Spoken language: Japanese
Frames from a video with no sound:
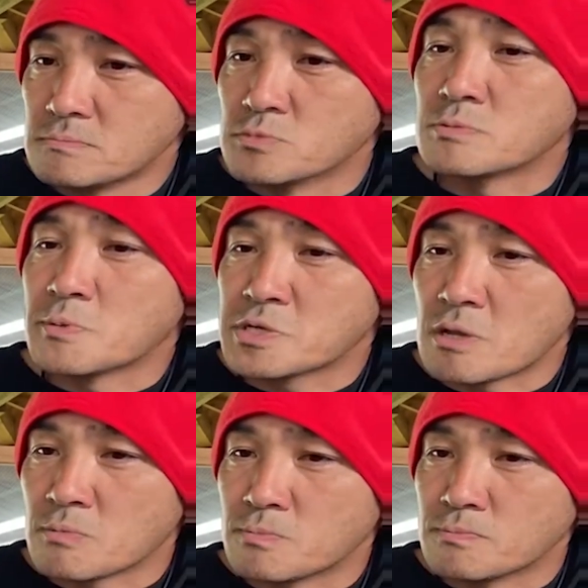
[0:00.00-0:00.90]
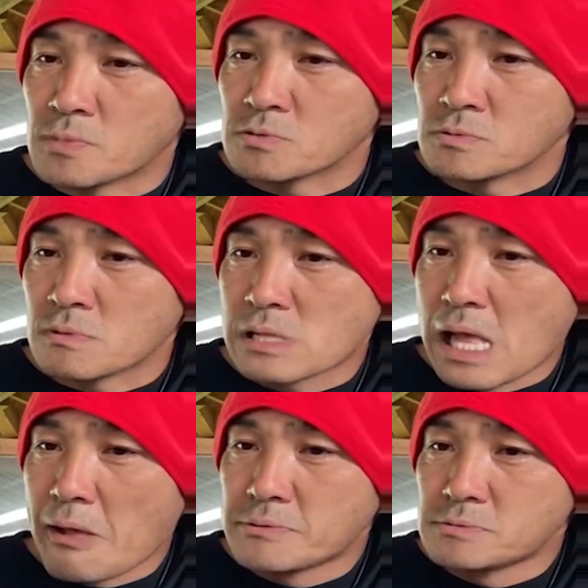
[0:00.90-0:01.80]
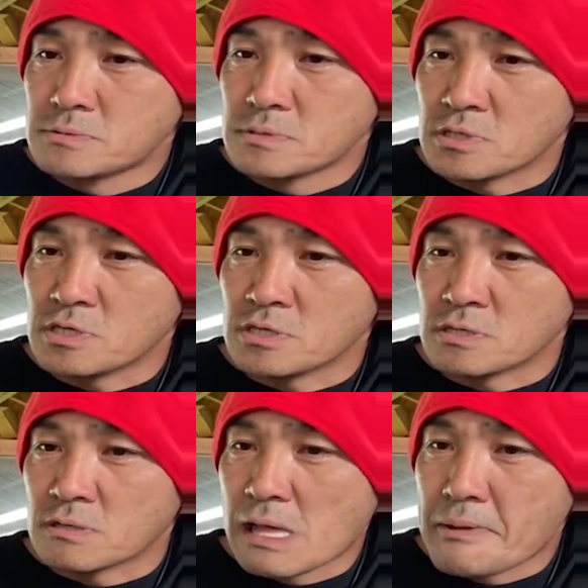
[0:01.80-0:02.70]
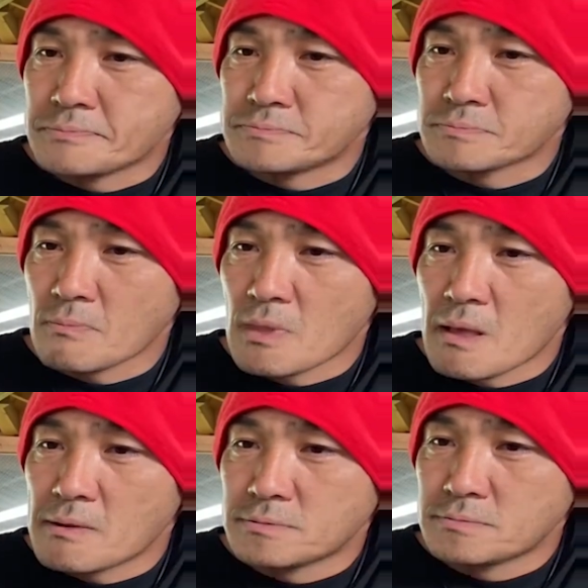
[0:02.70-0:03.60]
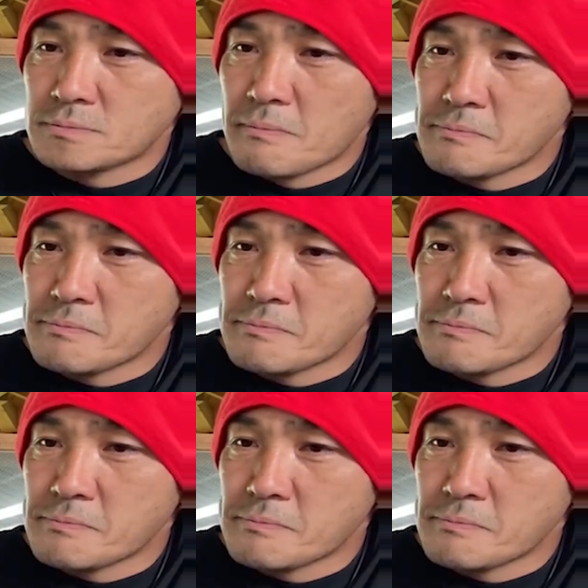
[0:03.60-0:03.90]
うそのままいきなバトル8位はいい8位ちゃう